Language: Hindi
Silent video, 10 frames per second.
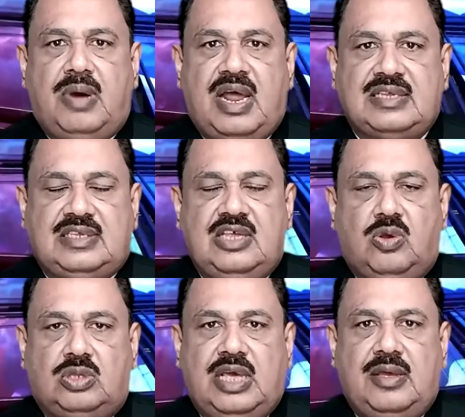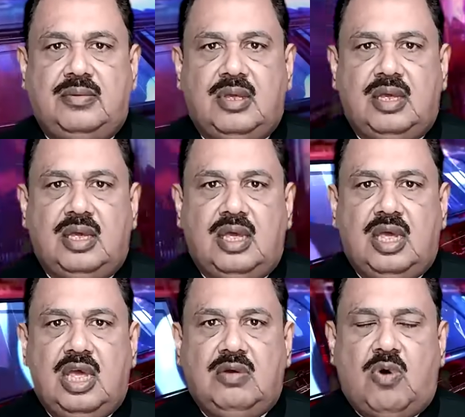मरासी जो होता है
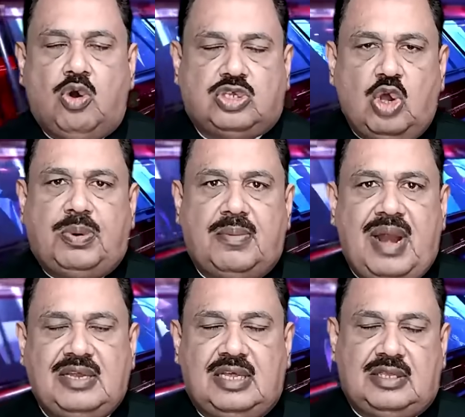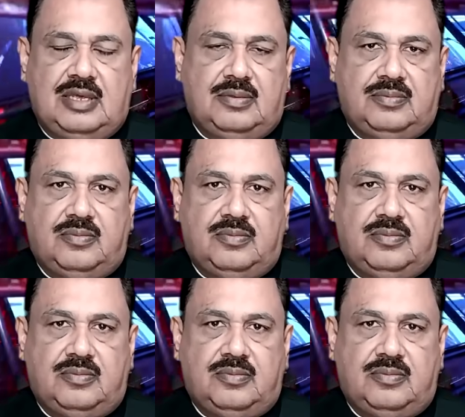वो उसके ऊपर बैठ जाते हैं